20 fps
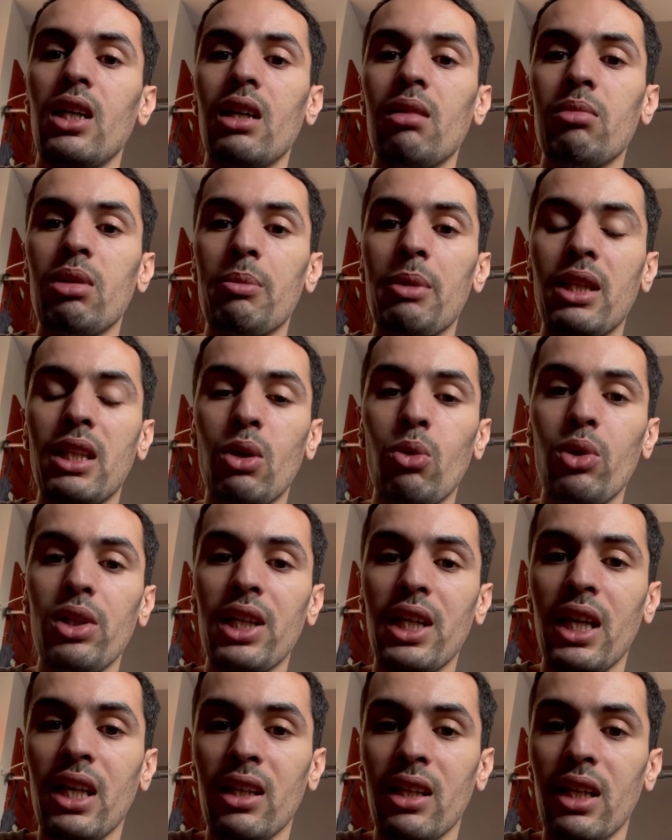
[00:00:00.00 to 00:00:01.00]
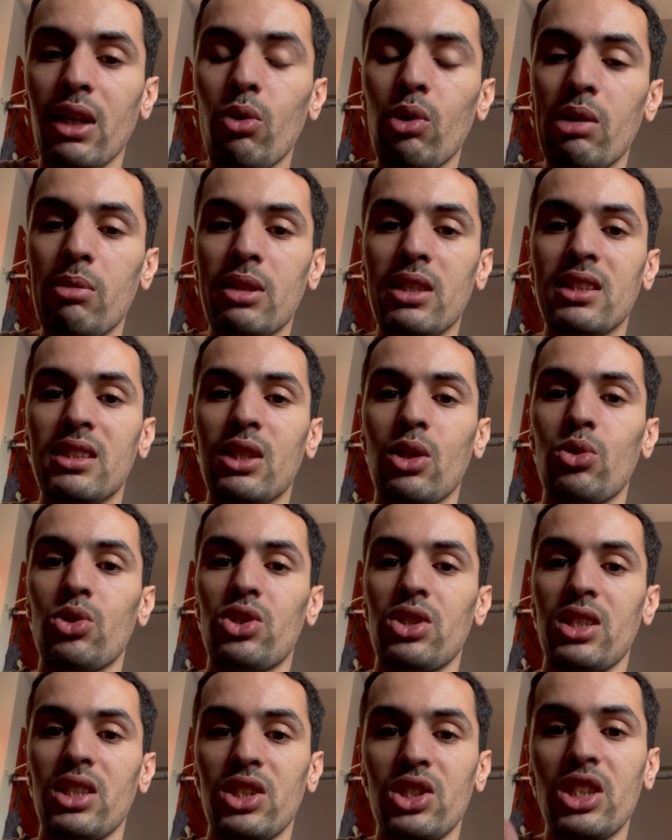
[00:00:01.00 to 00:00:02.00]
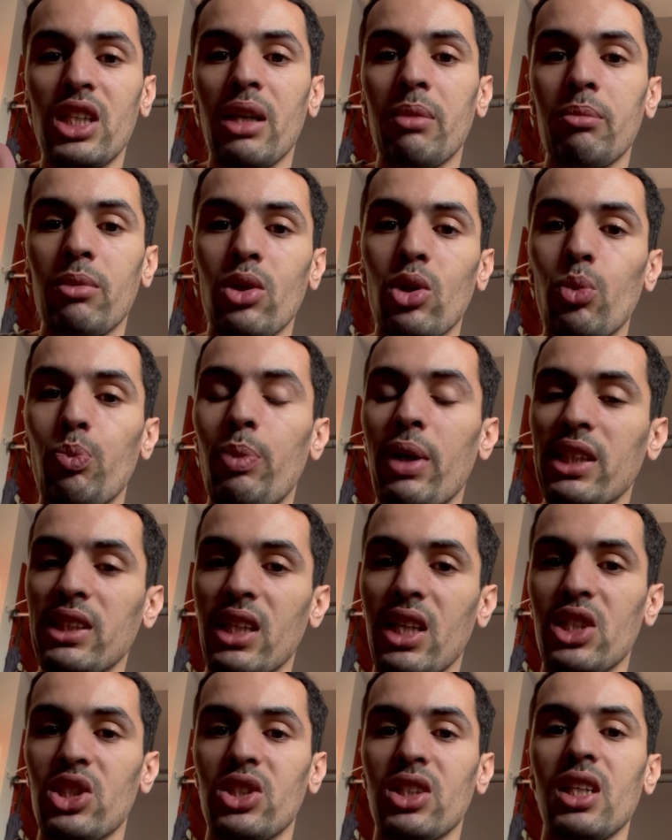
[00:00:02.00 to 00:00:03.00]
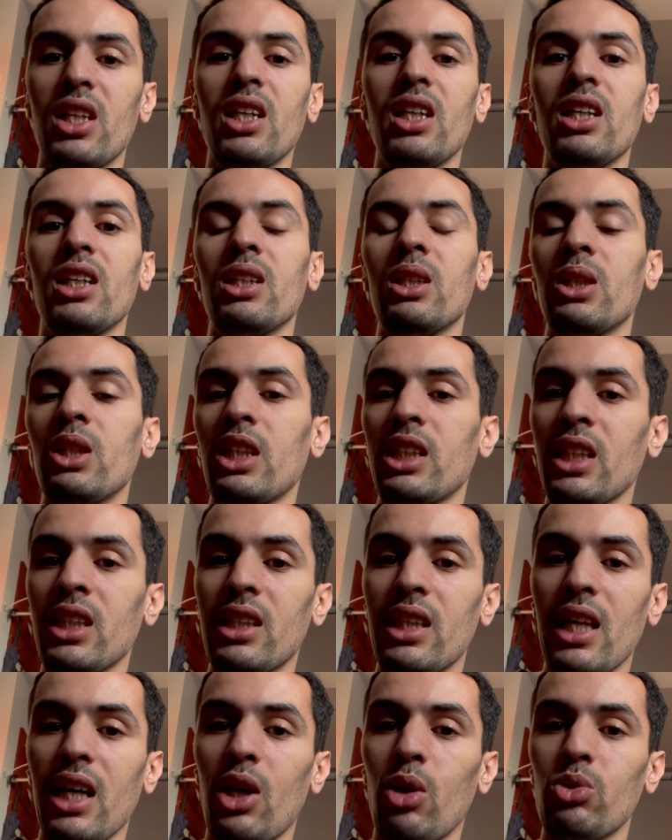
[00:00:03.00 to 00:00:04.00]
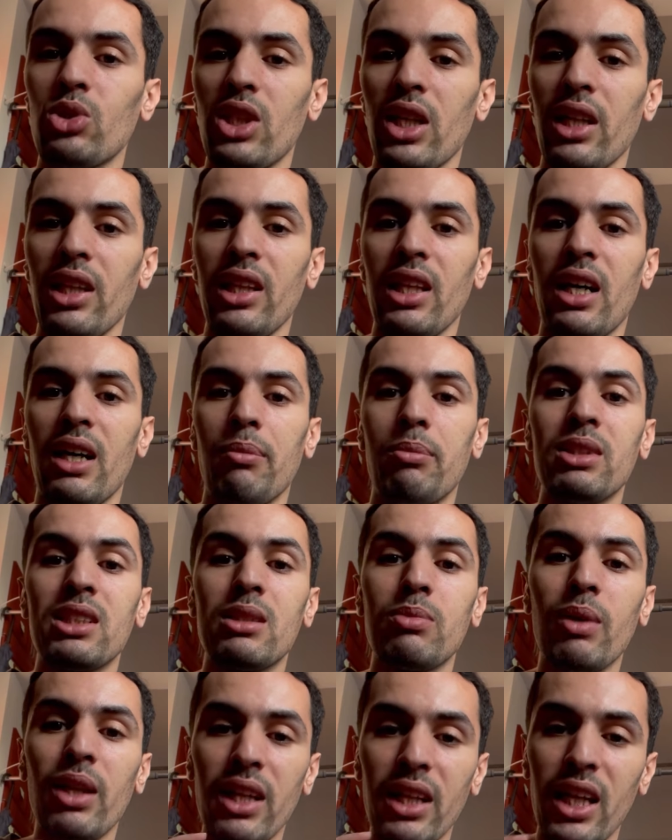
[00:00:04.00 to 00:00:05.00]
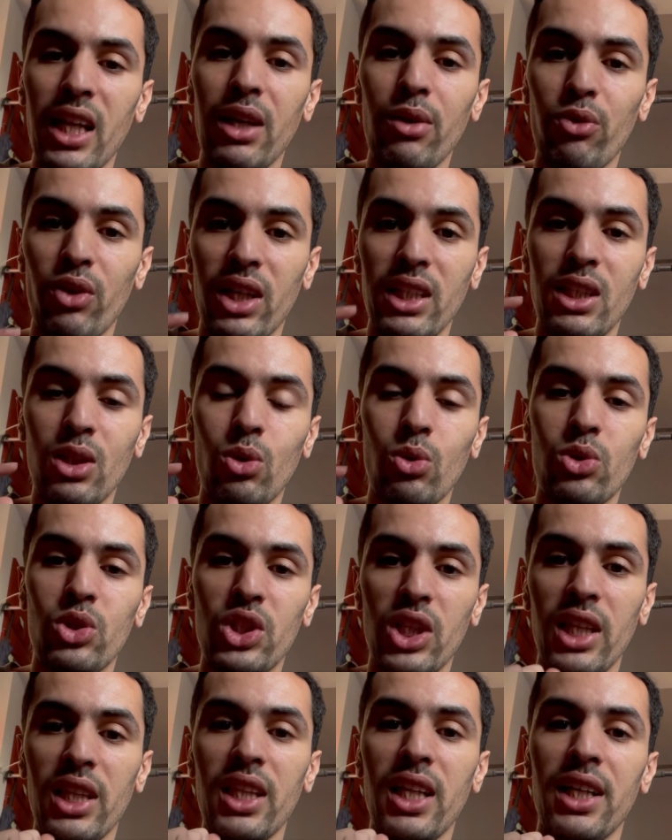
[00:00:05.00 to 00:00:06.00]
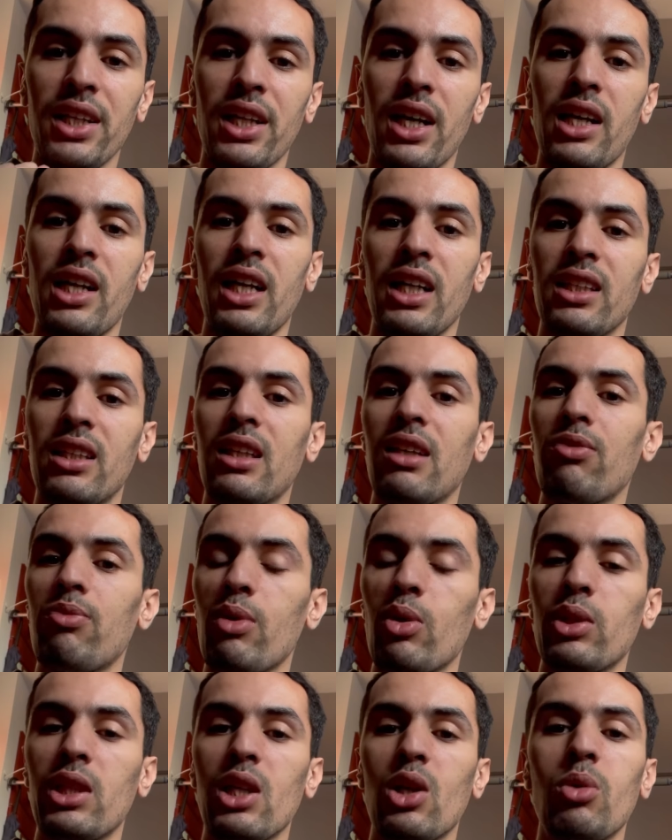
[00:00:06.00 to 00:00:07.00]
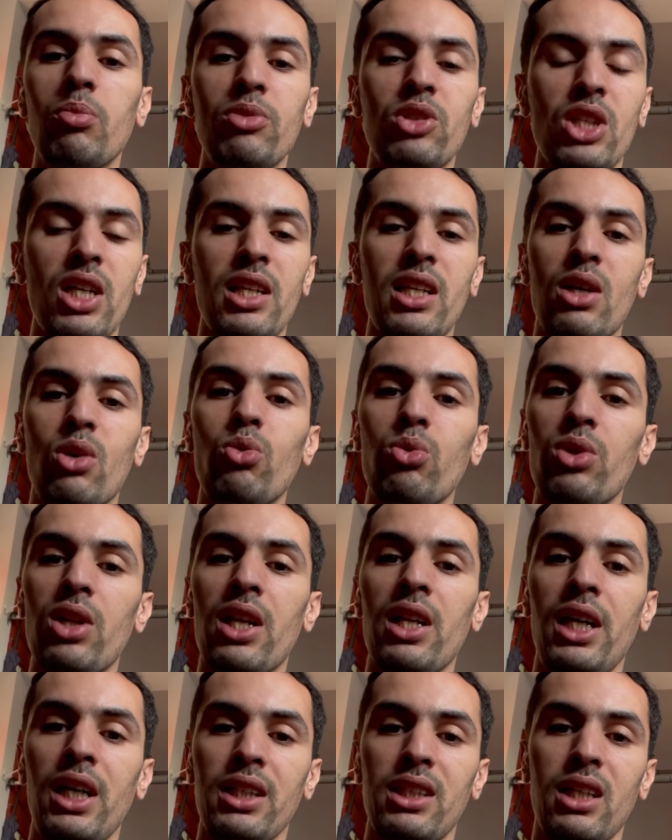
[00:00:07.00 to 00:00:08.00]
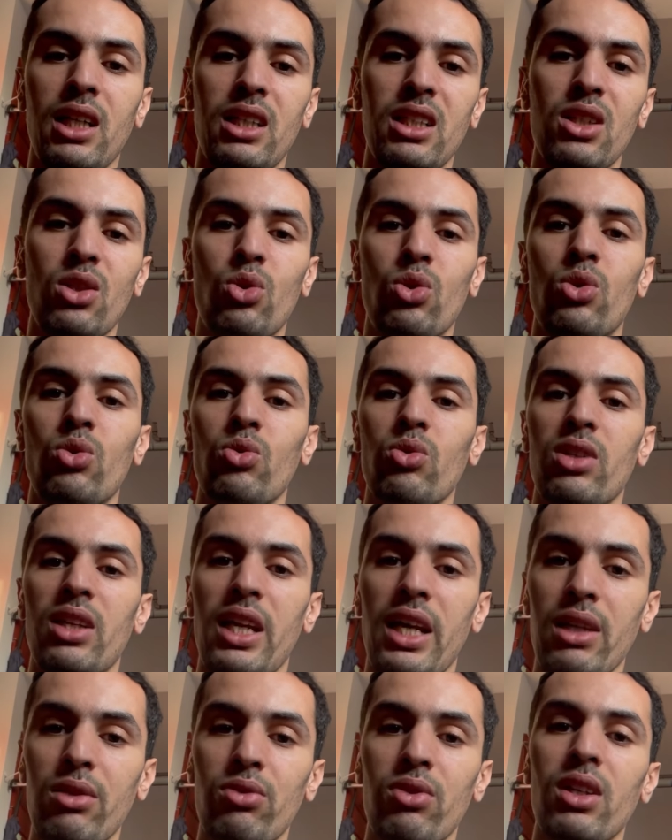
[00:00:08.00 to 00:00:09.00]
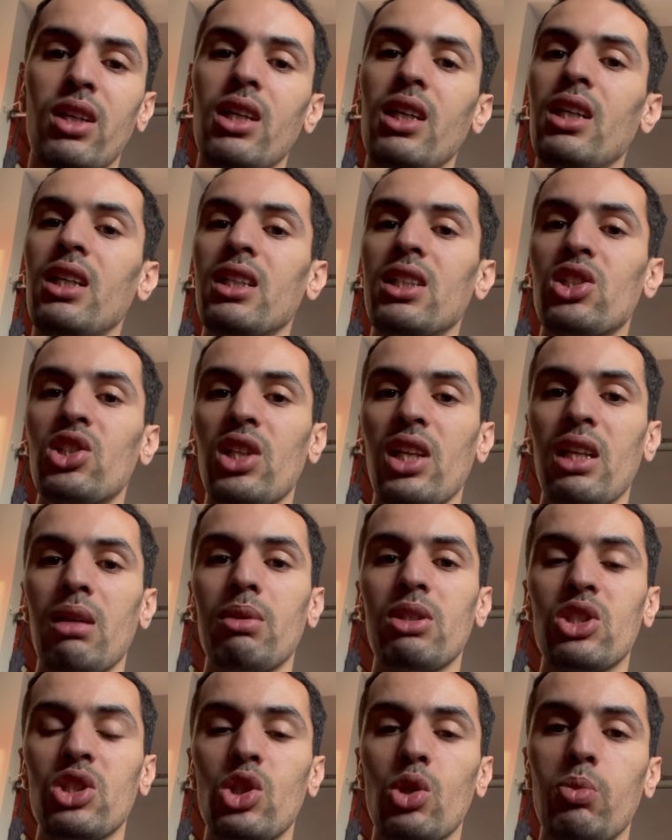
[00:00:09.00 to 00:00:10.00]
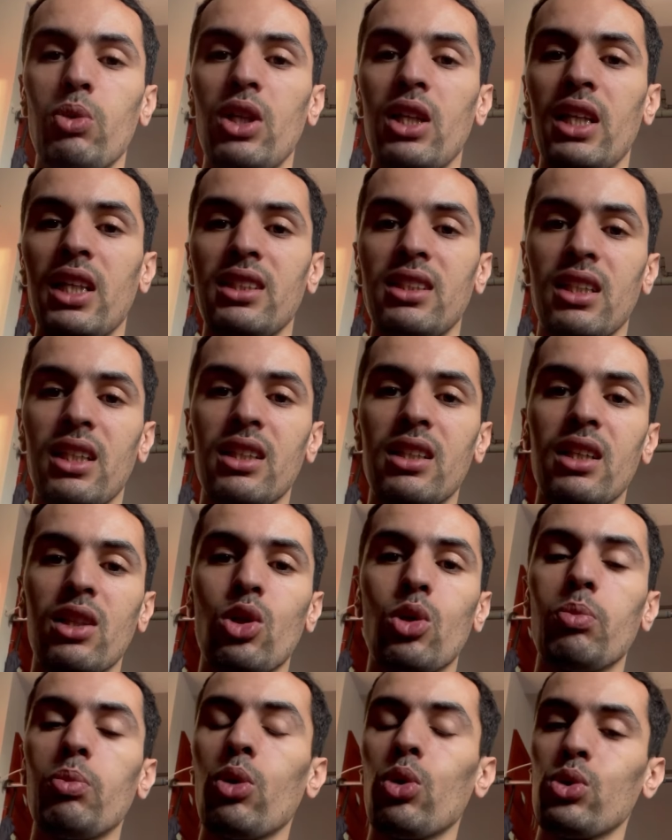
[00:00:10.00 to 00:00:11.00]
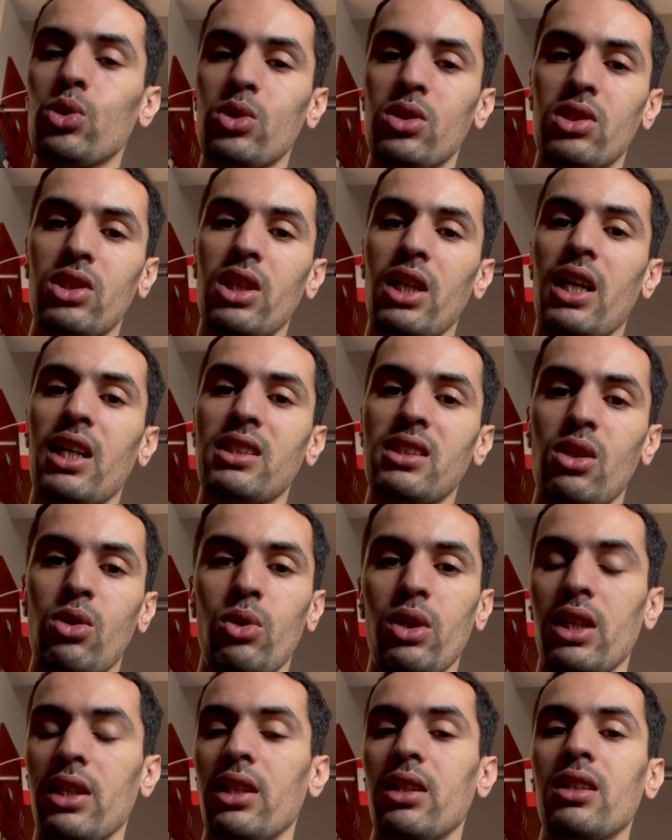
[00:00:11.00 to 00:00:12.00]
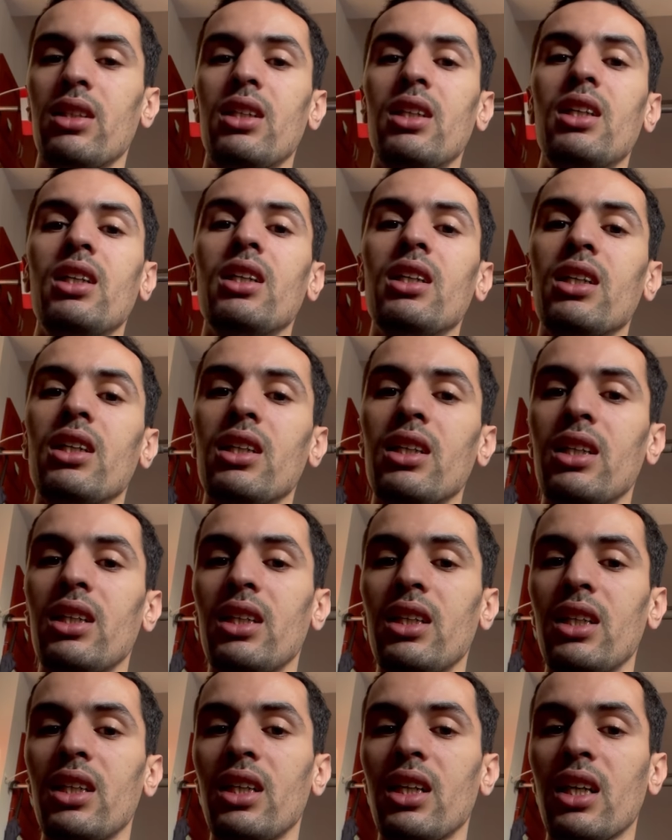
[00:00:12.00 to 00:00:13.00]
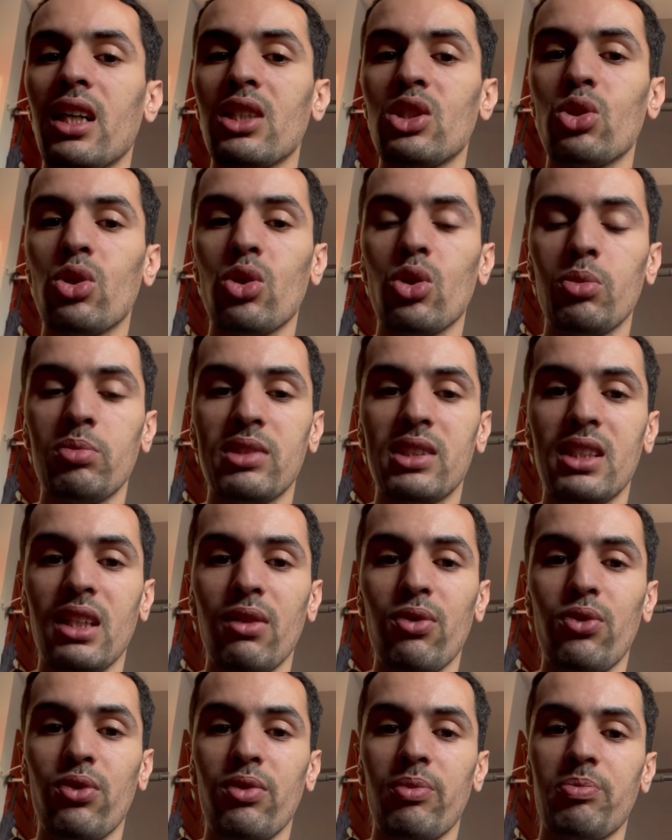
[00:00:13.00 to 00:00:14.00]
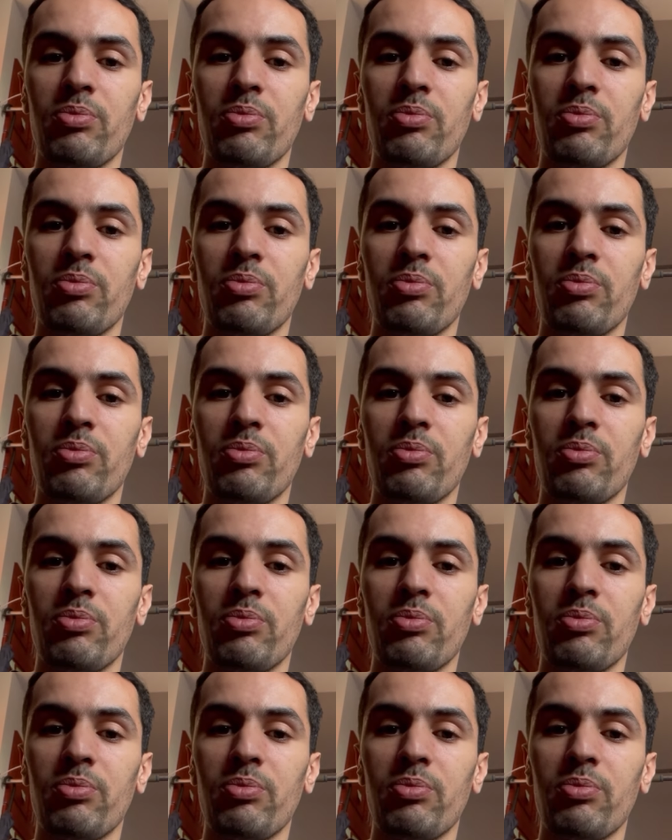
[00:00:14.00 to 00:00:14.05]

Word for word: المهم هذا هو اللي كان اخوان ما تنساوش جيم وبارطاج آه تنتلاقاو ان شاء الله بالنسبه لللايف غادي يكون ان شاء الله نهار الاحد كيف ما قلت لكم ان شاء الله كل الاحد غادي يكون لايف ان شاء الله باش نجاوب على الاسئله ديالكم بخصوص الدراسه وهذا آه كنشكركم بزاف